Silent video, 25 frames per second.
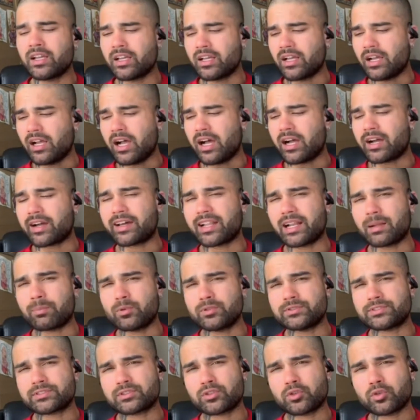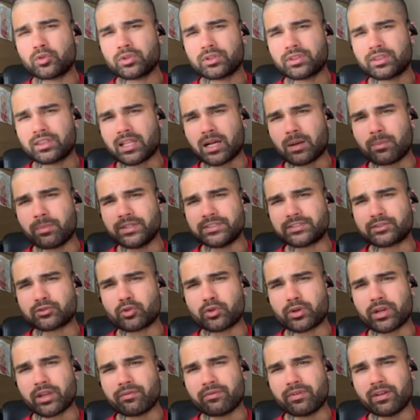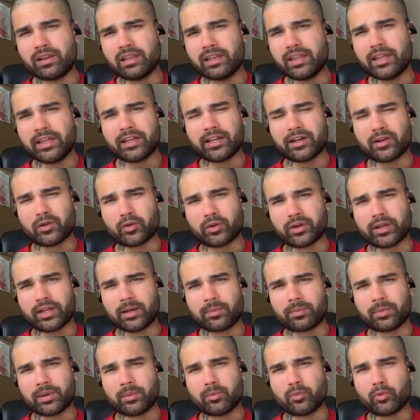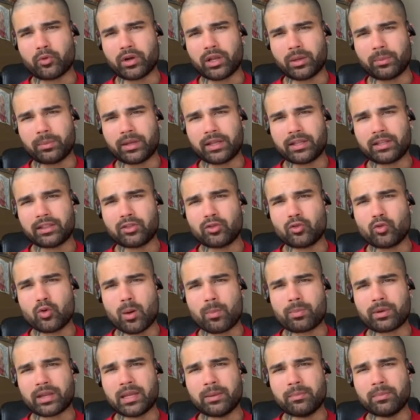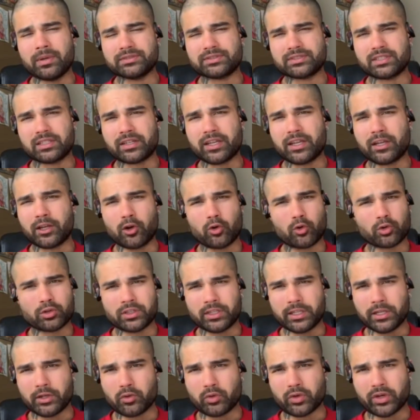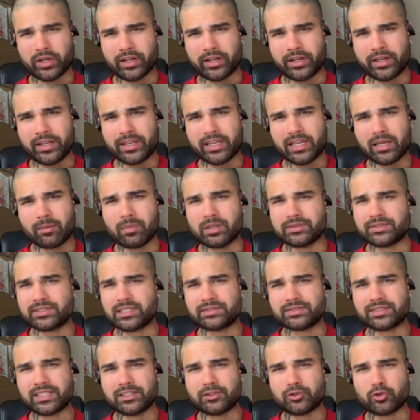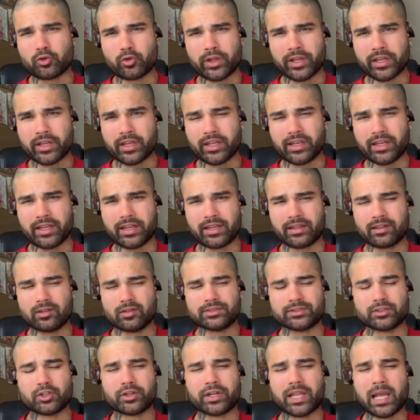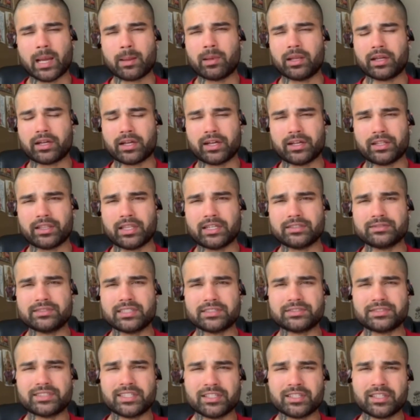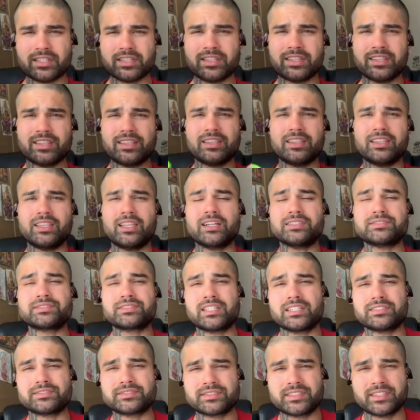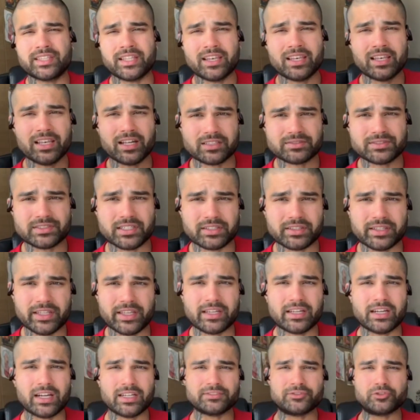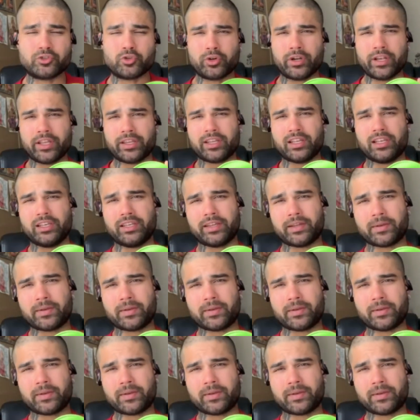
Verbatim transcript: अगर आप उसको तब इसको रिफिल नहीं करोगे अपनी बॉडी में तो आपकी मसल की ग्रोथ नहीं होगी ठीक है मसल सेल जुड़ेंगे नहीं उसको टाइम लगेगा दस दस दिन दस दस दिन लग सकते हैं गैस जुड़ने के लिए